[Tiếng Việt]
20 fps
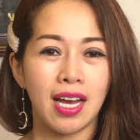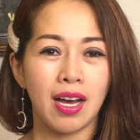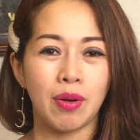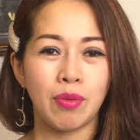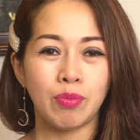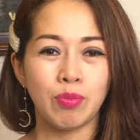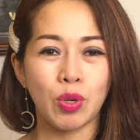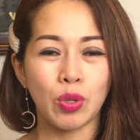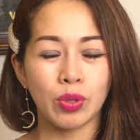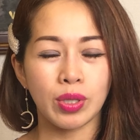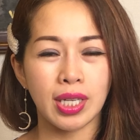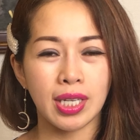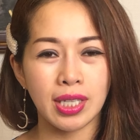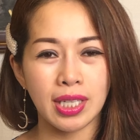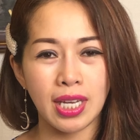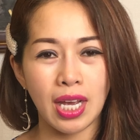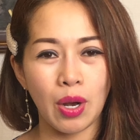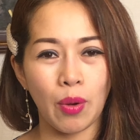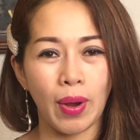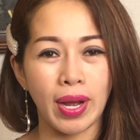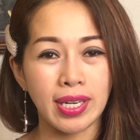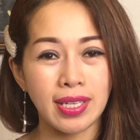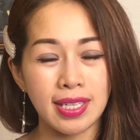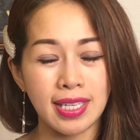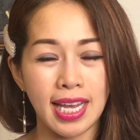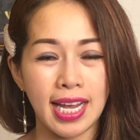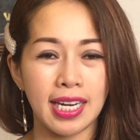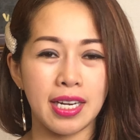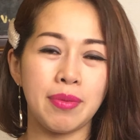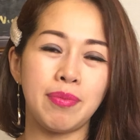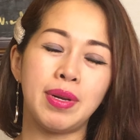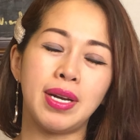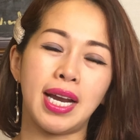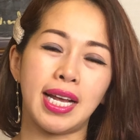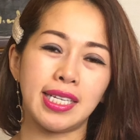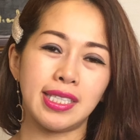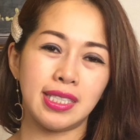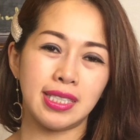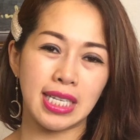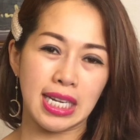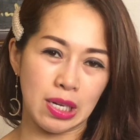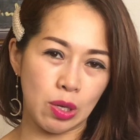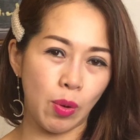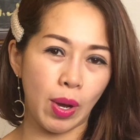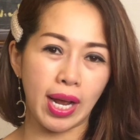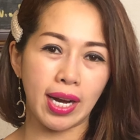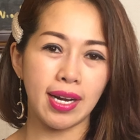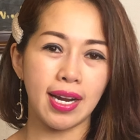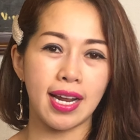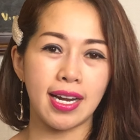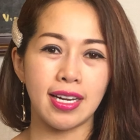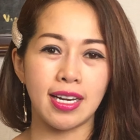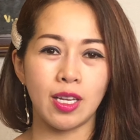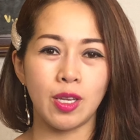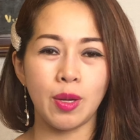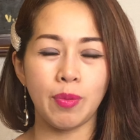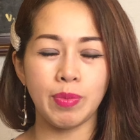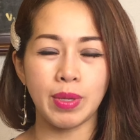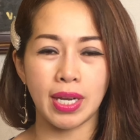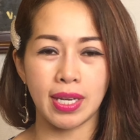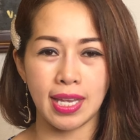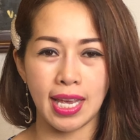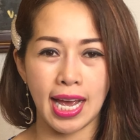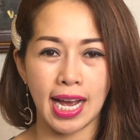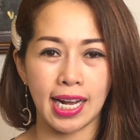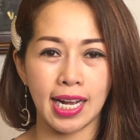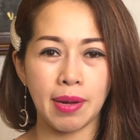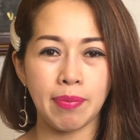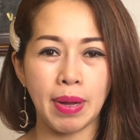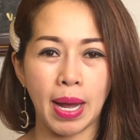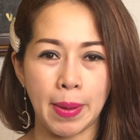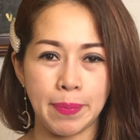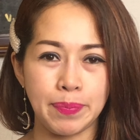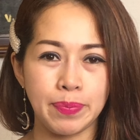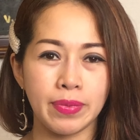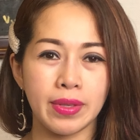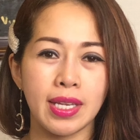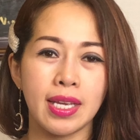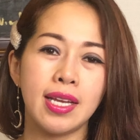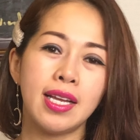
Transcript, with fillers: một thời gian khoảng thời gian thì mình lại xịt khoáng lên để giúp cho da cấp ẩm